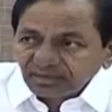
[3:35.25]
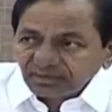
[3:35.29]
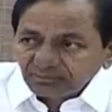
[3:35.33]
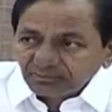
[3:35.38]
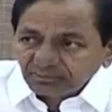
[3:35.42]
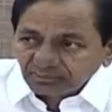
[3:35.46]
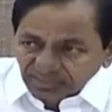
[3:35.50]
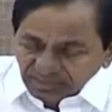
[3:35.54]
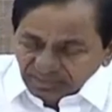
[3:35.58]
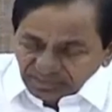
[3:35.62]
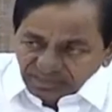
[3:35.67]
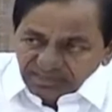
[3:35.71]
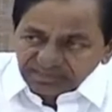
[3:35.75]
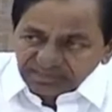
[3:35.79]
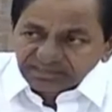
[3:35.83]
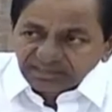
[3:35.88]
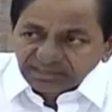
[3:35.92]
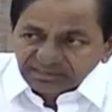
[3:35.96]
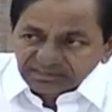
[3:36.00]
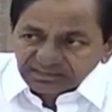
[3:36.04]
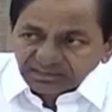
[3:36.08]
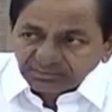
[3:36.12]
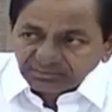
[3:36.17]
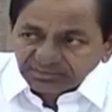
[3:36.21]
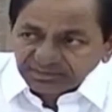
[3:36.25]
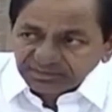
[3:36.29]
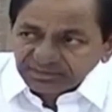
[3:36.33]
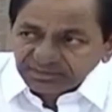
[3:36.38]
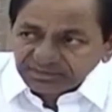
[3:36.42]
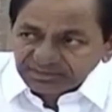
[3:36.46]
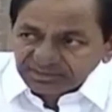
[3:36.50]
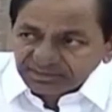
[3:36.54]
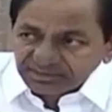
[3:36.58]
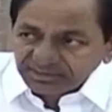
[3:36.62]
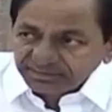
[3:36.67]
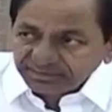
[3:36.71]
మన రాష్ట్రానికి
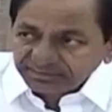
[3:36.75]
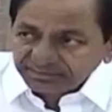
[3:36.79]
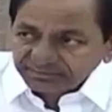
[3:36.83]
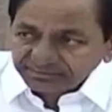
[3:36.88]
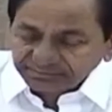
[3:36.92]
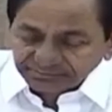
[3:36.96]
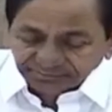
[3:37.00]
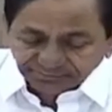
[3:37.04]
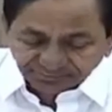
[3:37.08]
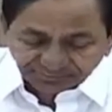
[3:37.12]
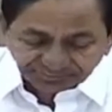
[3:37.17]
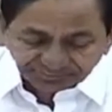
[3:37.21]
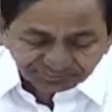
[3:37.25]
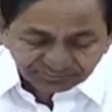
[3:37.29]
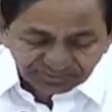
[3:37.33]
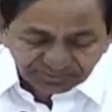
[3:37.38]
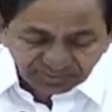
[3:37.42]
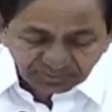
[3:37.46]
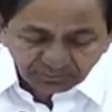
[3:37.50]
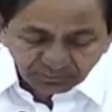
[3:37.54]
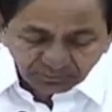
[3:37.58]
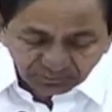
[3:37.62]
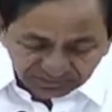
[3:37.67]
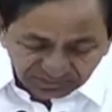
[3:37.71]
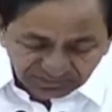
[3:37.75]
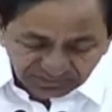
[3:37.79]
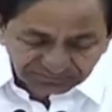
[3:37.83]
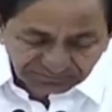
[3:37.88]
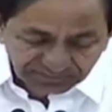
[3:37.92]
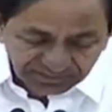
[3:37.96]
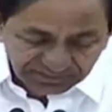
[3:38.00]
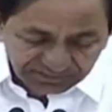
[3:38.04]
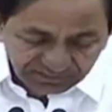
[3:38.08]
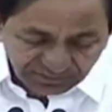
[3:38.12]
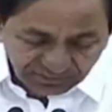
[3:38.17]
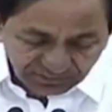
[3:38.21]
సంబంధించి మొదటి
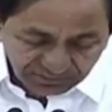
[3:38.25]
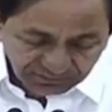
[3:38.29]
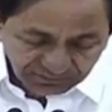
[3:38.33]
ఫేజ్లో